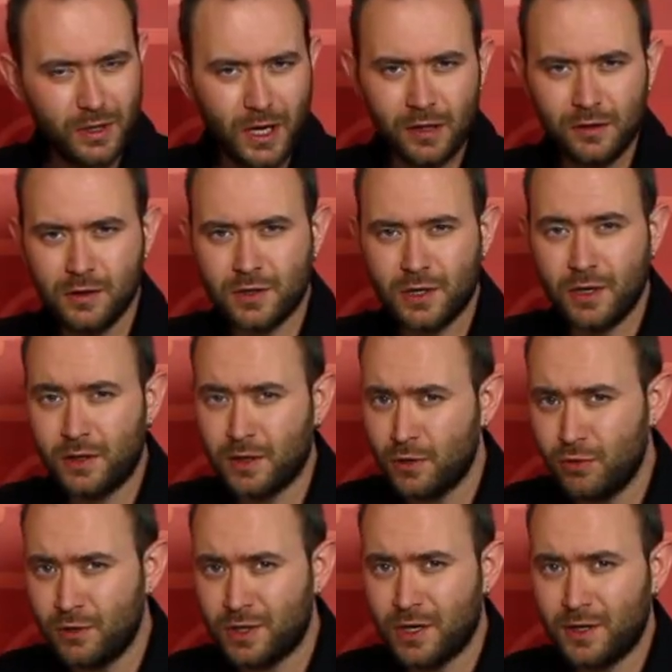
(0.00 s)
yalnızca 2
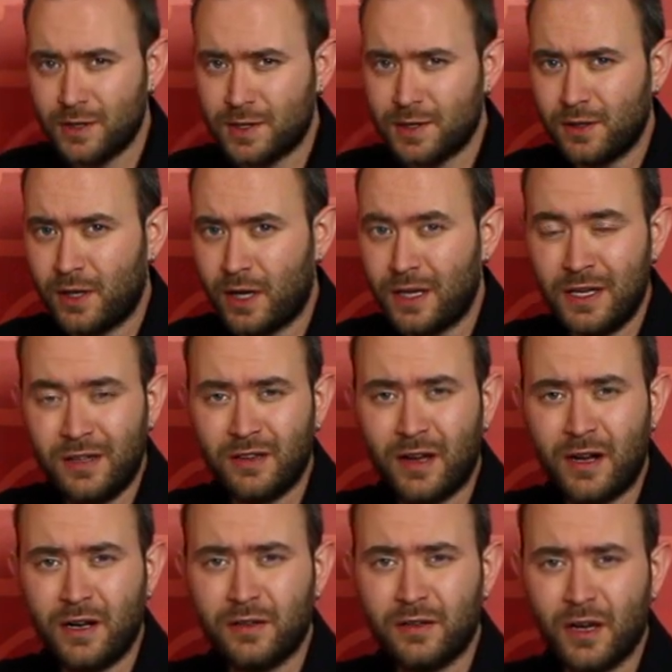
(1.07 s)
gün içerisinde
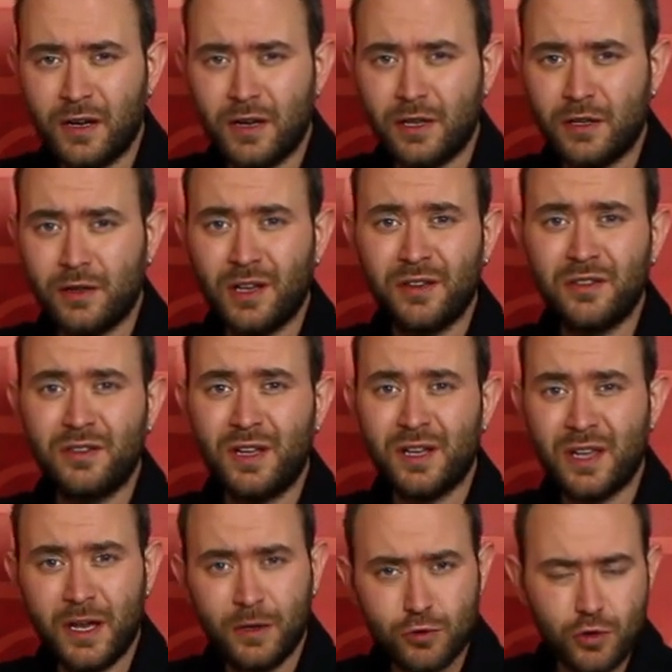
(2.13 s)
internet tarihinin
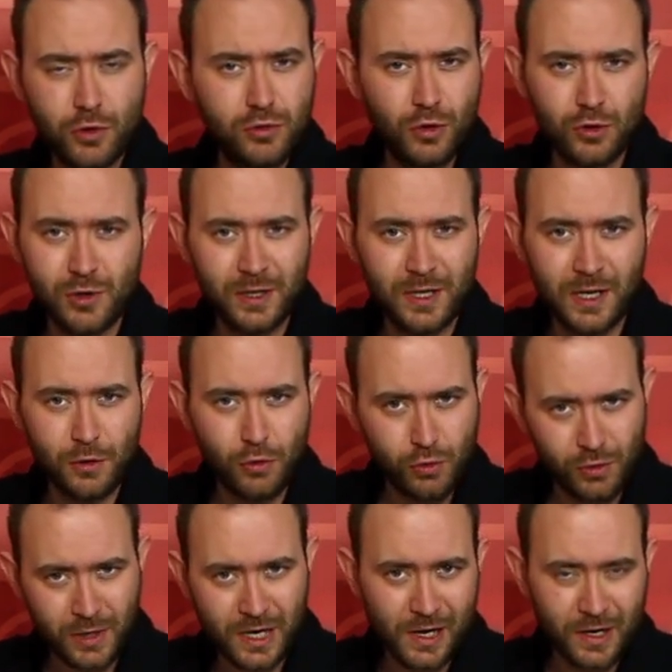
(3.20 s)
adından en çok söz edilen
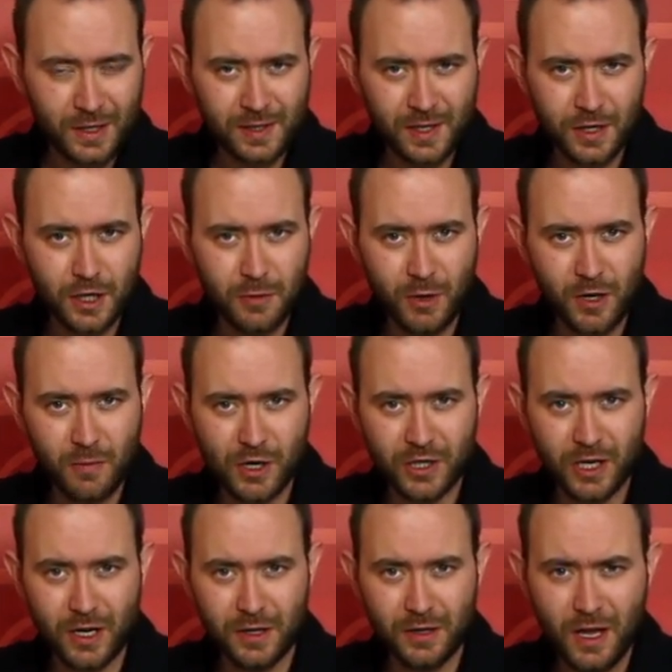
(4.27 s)
oyunları arasına girmeyi
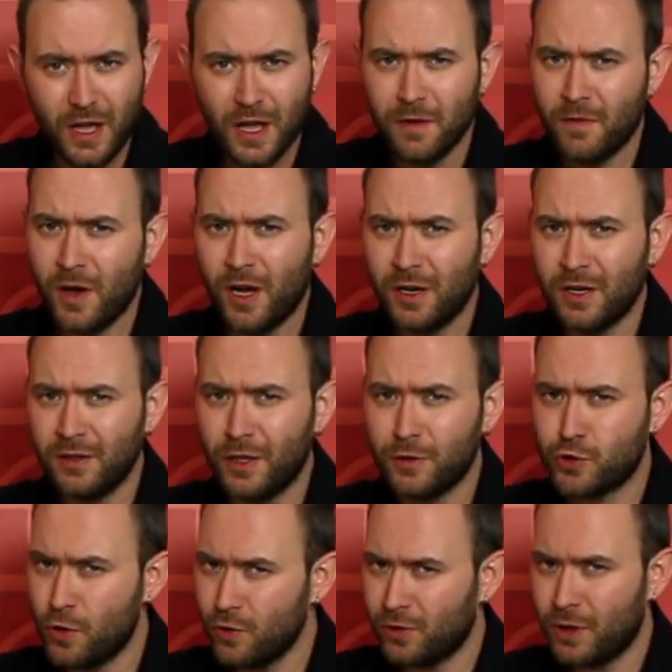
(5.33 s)
başaran ve hakkında
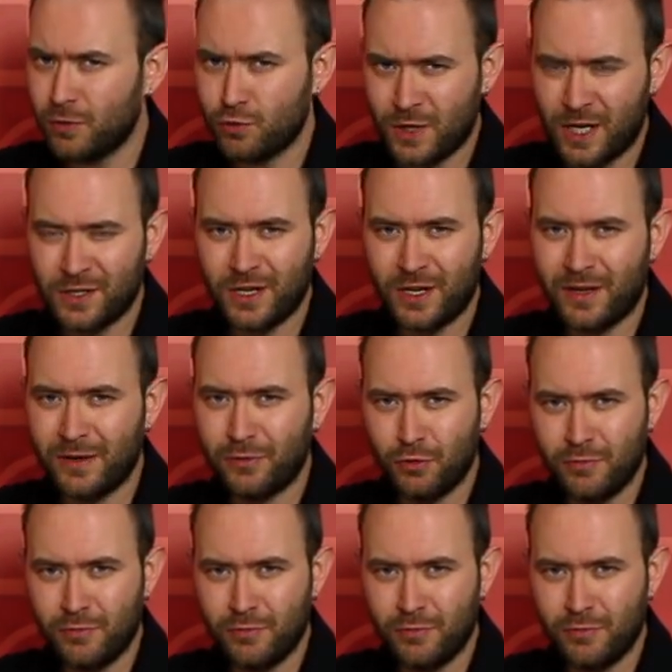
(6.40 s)
çok da güzel şeyler